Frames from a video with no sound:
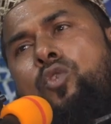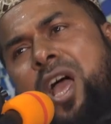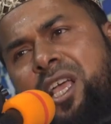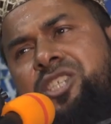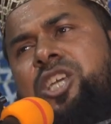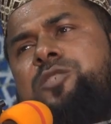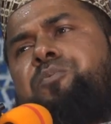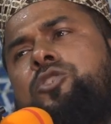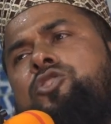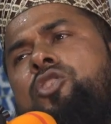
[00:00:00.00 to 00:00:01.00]
উনাকে শেষ
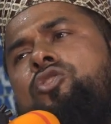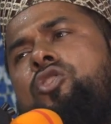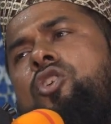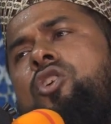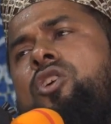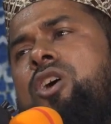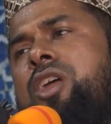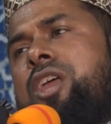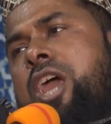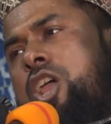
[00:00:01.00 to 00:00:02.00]
পর্যন্ত
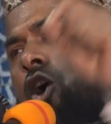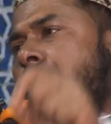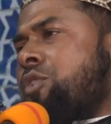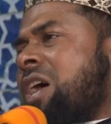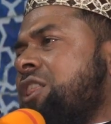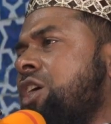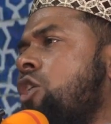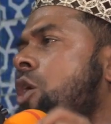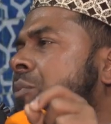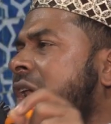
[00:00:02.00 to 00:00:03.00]
এই অপরাধে
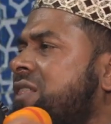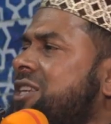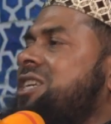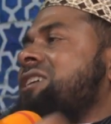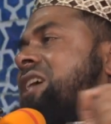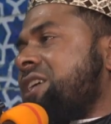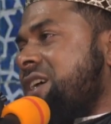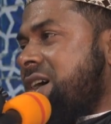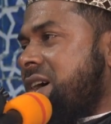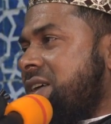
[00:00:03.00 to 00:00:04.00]
অপরাধী
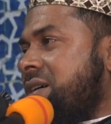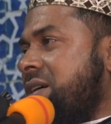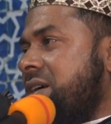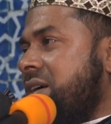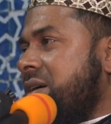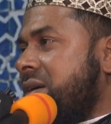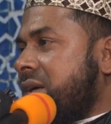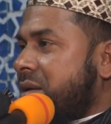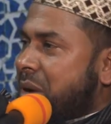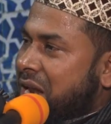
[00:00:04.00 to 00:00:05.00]
সাজাইয়া
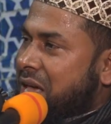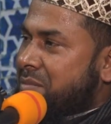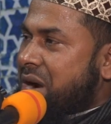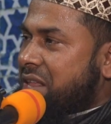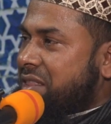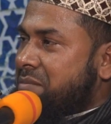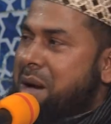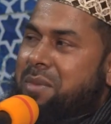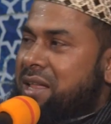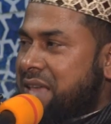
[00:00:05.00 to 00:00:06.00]
এই বাংলার মাটিতে
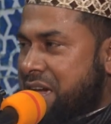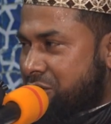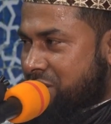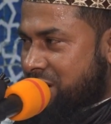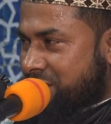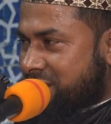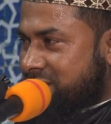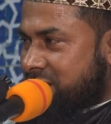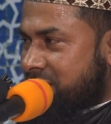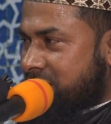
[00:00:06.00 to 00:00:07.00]
মামলা দায়ের করা
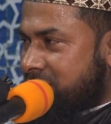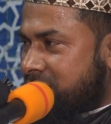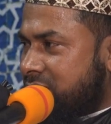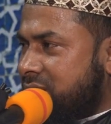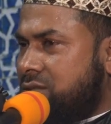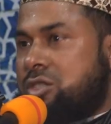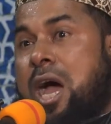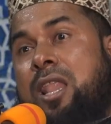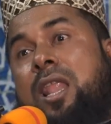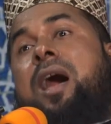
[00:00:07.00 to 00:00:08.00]
হয়েছে
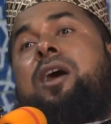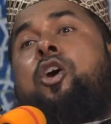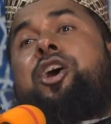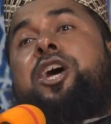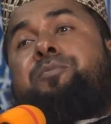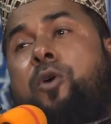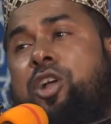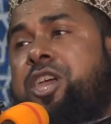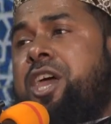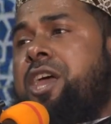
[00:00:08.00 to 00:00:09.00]
আল্লাহ হকের
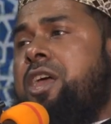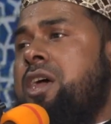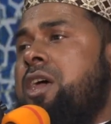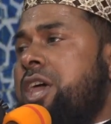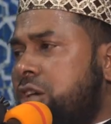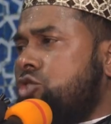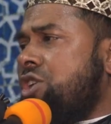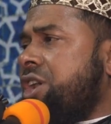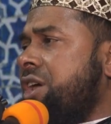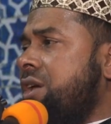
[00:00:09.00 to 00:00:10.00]
পক্ষে
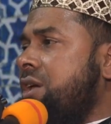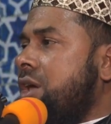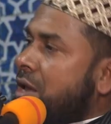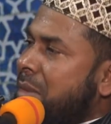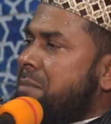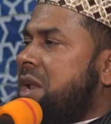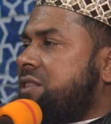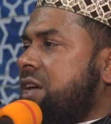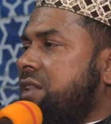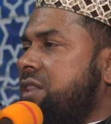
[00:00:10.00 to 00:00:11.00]
এজন্যে এই মামলা
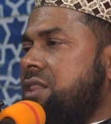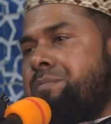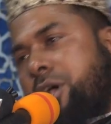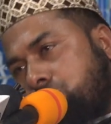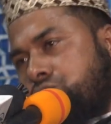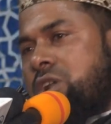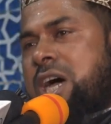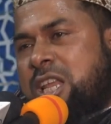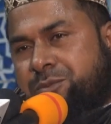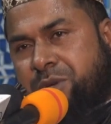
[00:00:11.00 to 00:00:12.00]
থেকে তিনি বেকুসুল
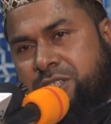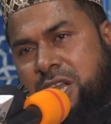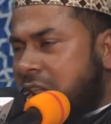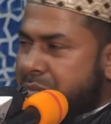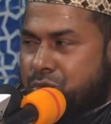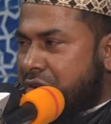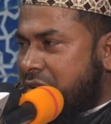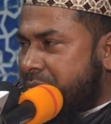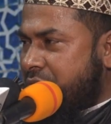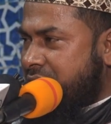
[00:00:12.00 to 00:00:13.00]
খালাস পেয়েছেন
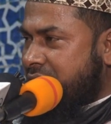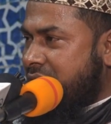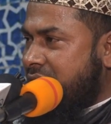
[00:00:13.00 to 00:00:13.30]
আলহামদুলিল্লাহ পড়েন